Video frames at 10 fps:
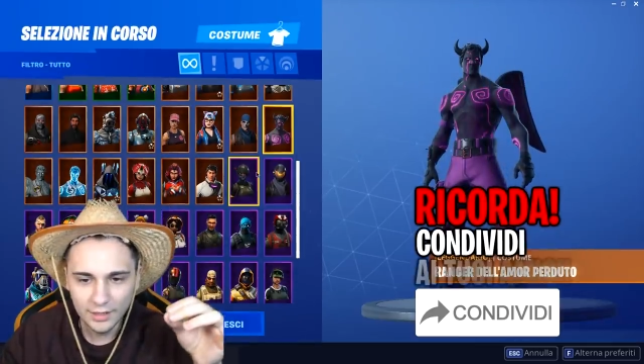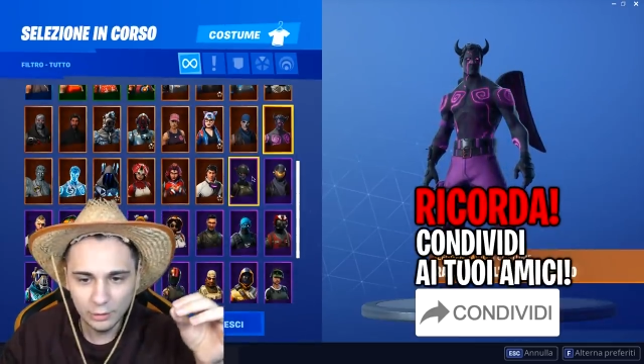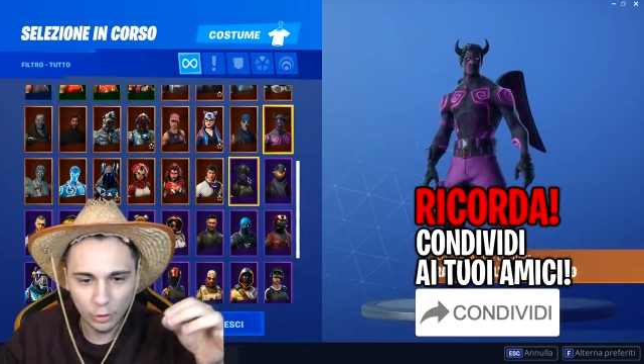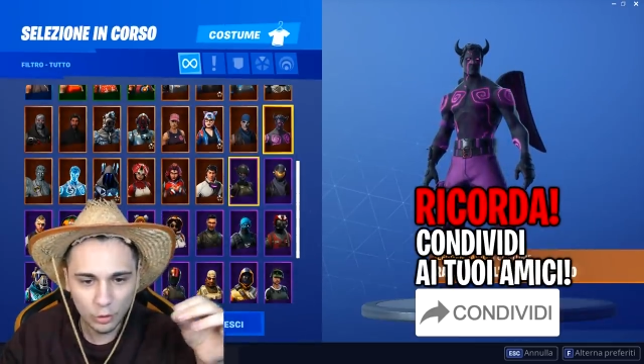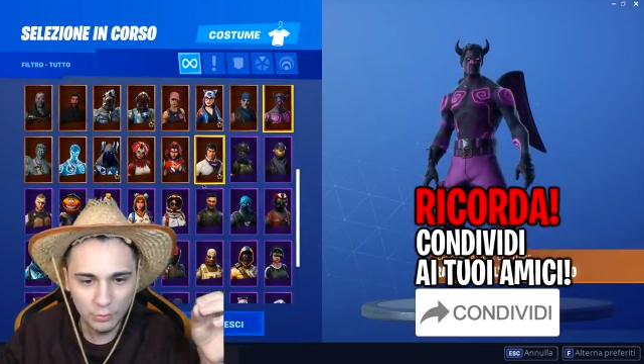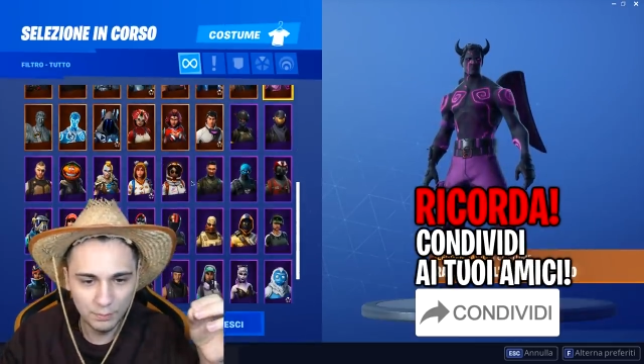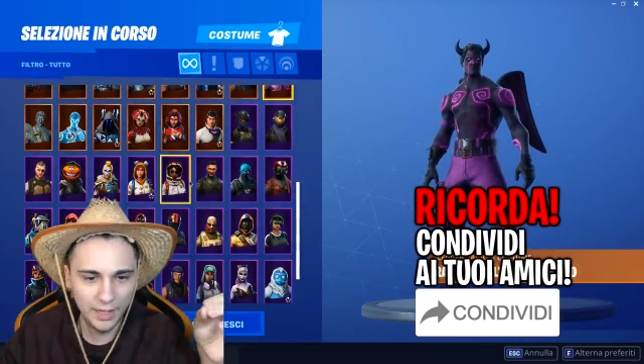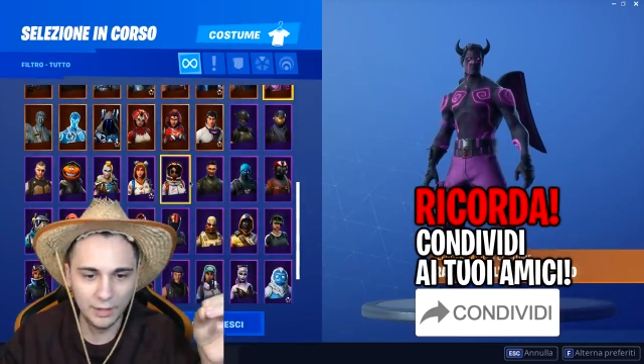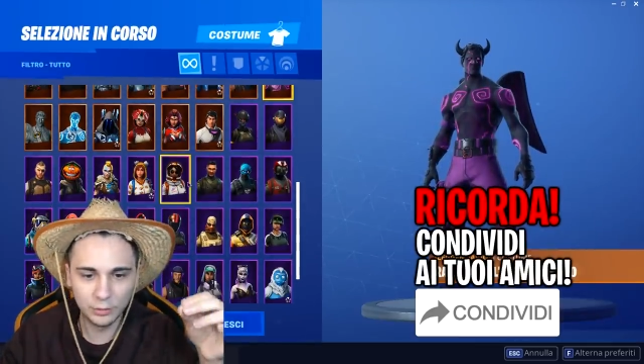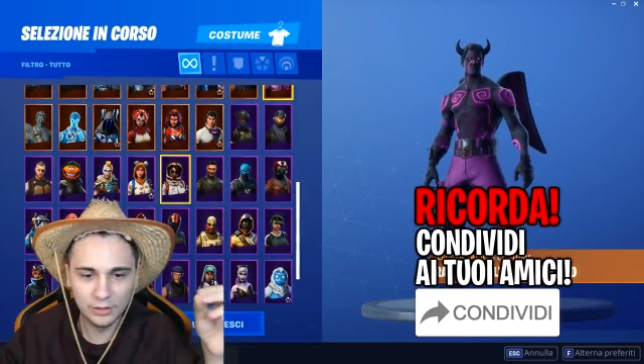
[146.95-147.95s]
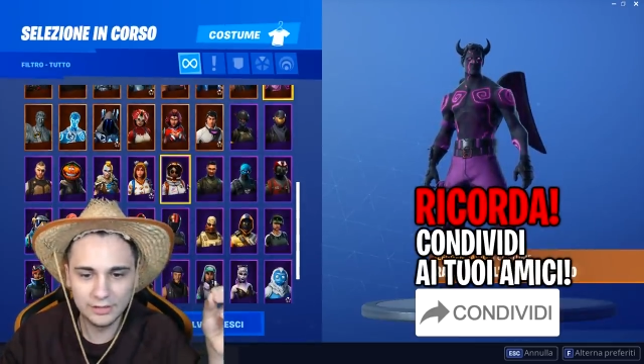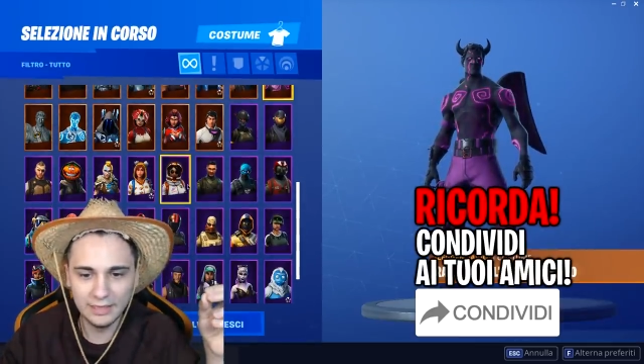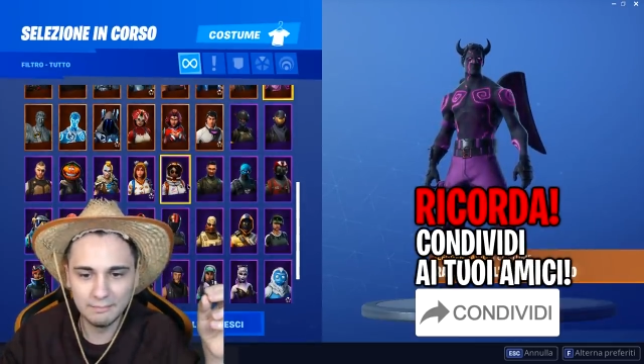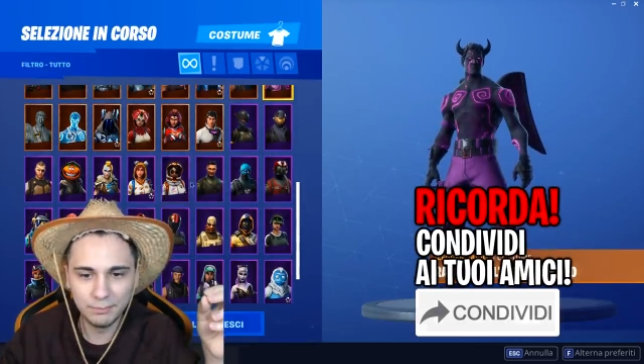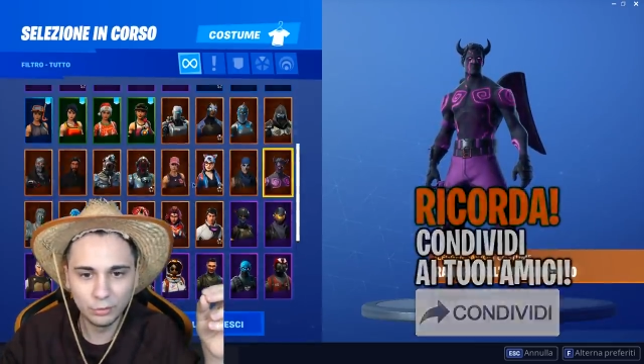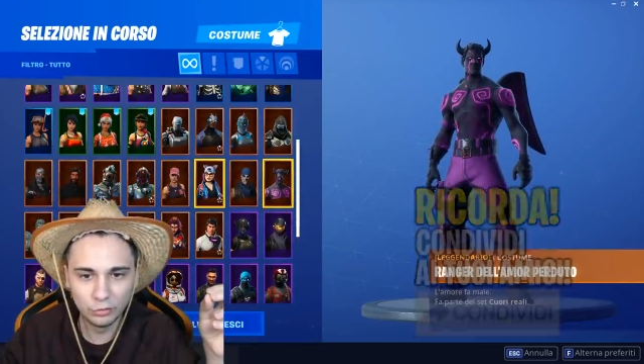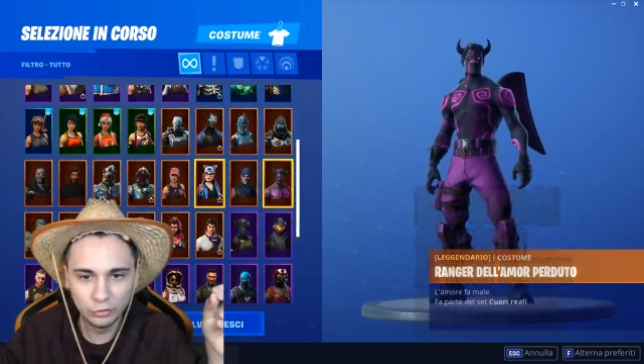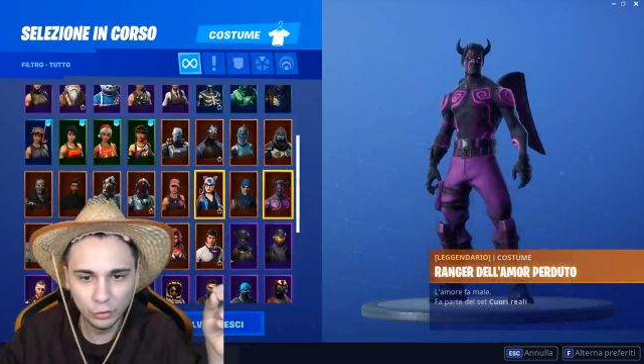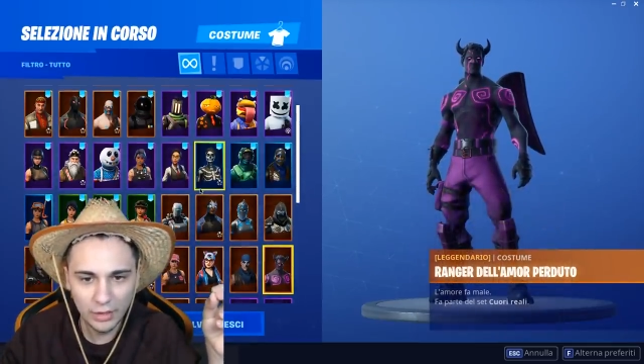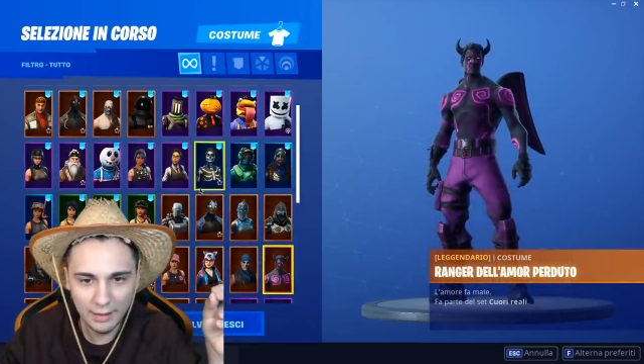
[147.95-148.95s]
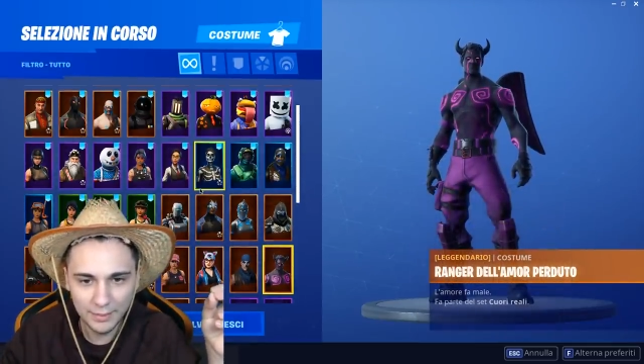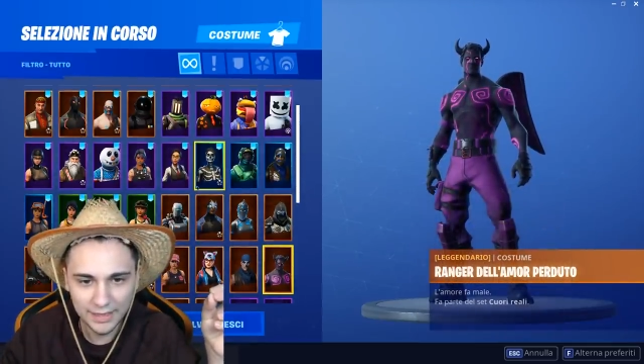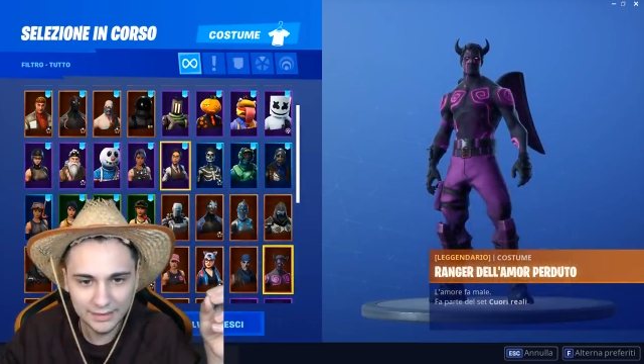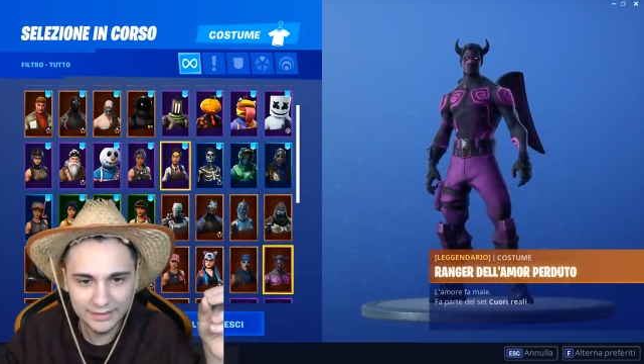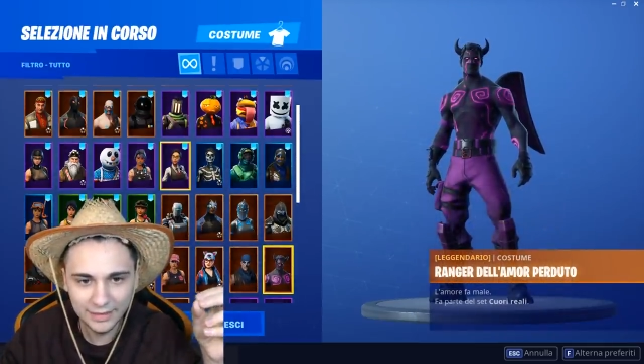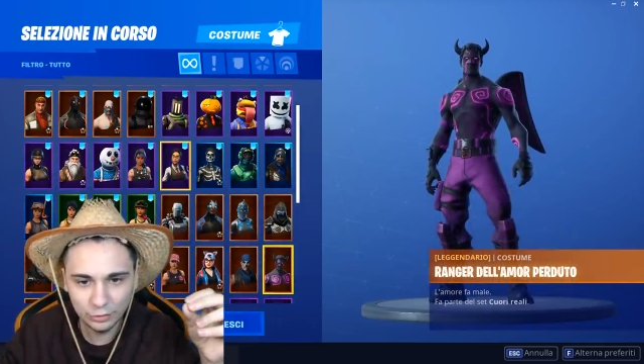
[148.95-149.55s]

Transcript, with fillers: io l'ho comprato al tempo solamente,